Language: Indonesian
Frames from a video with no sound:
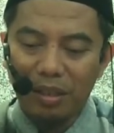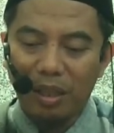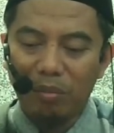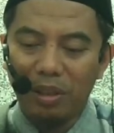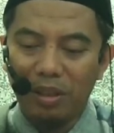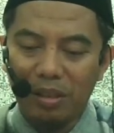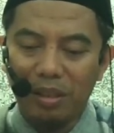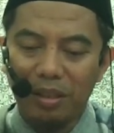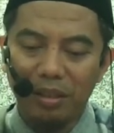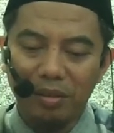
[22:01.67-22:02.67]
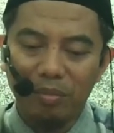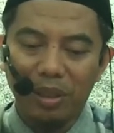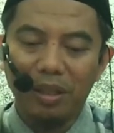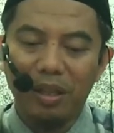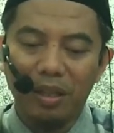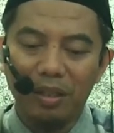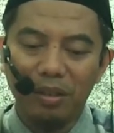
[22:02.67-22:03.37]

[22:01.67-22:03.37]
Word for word: kami di sini padahal nanti